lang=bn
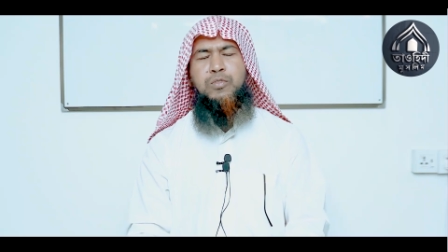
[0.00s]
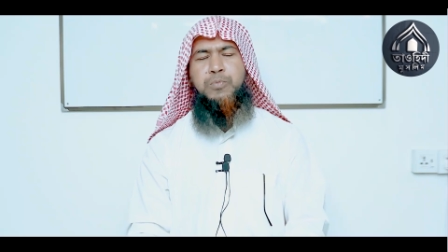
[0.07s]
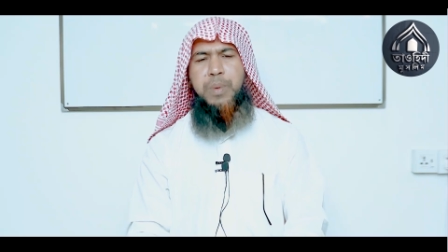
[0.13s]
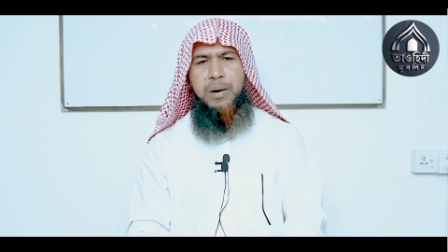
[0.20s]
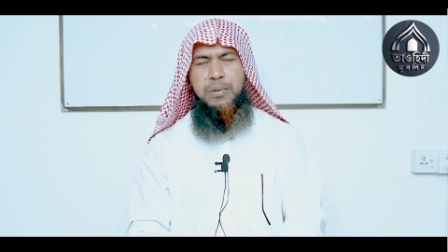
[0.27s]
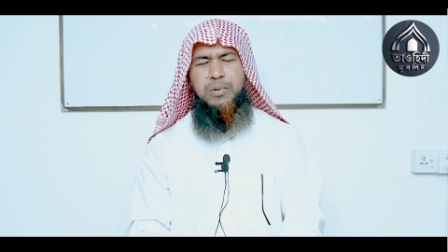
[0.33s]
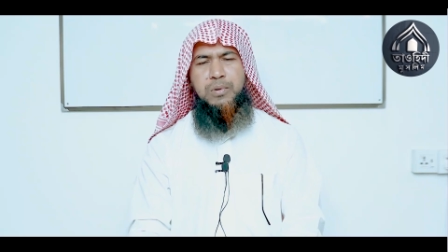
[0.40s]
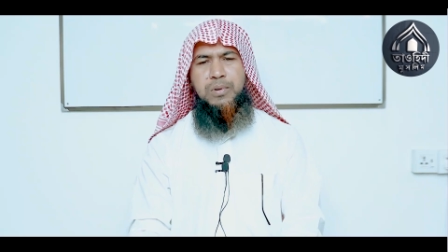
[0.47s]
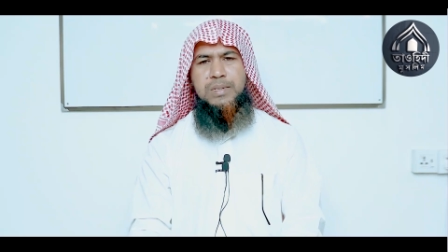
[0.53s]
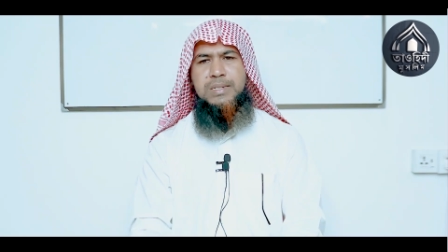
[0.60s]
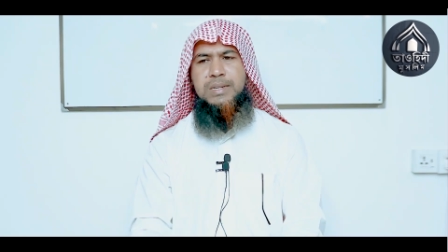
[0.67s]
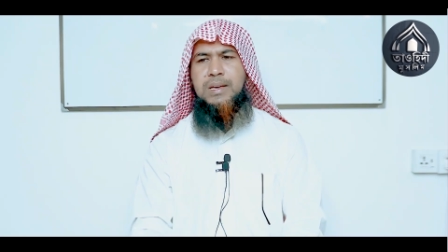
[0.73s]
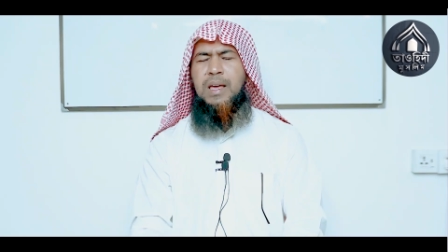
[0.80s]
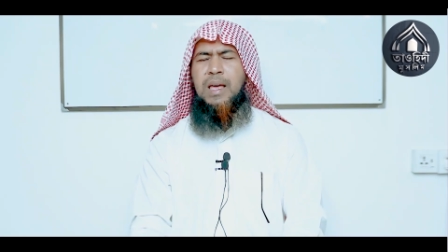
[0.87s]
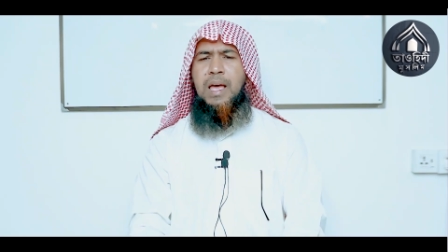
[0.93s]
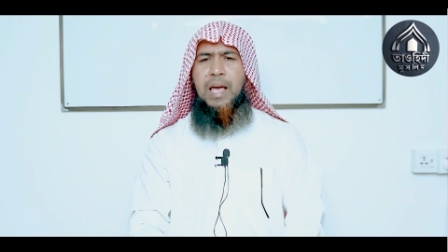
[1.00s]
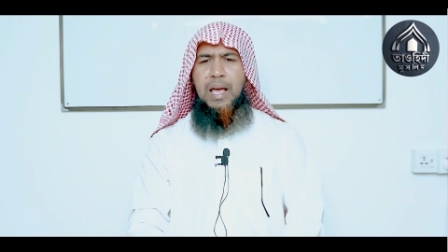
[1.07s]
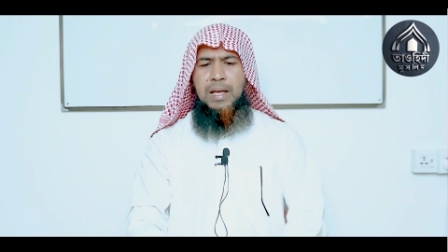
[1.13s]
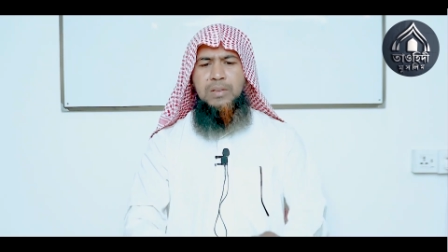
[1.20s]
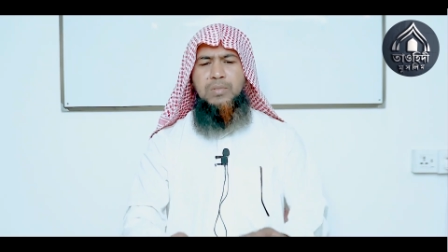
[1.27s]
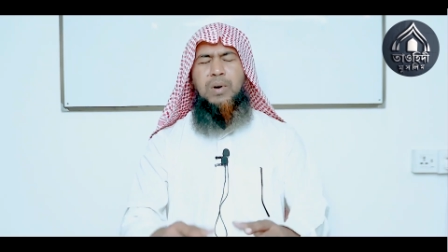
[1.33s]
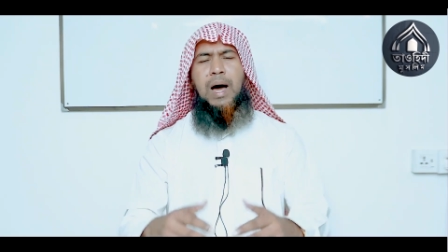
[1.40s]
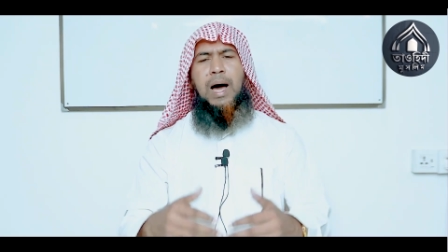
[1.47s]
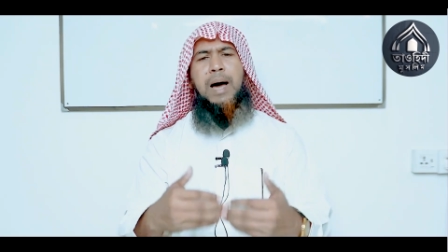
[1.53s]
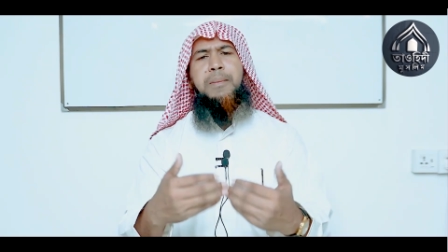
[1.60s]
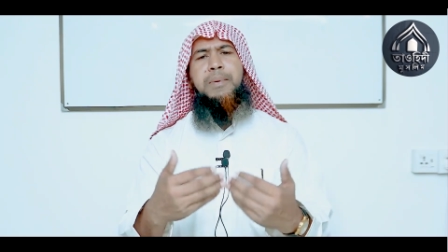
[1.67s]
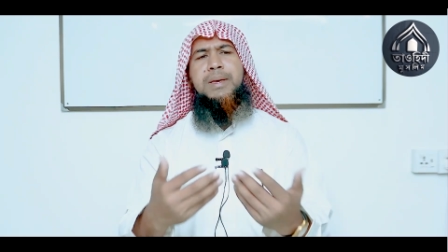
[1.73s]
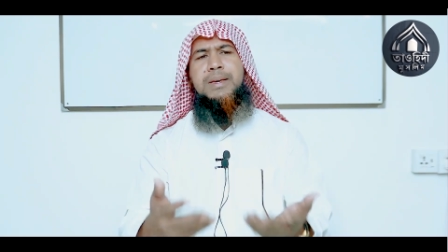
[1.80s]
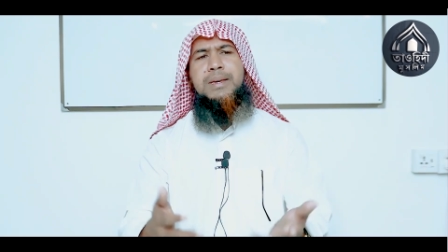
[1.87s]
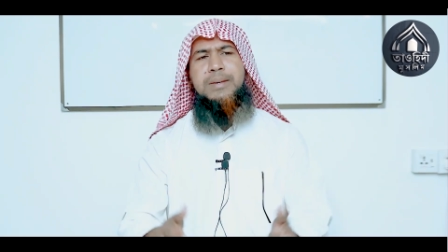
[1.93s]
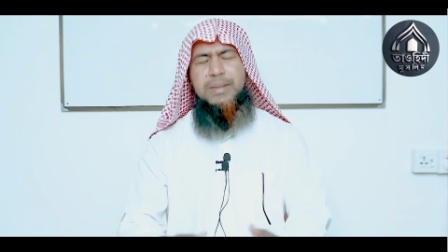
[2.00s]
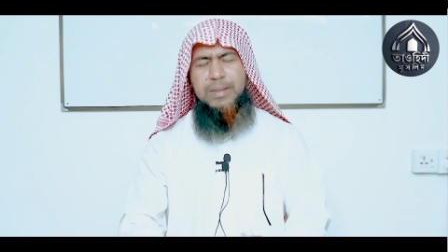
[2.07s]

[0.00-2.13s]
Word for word: উদ্ভাবন করেছে তো আমি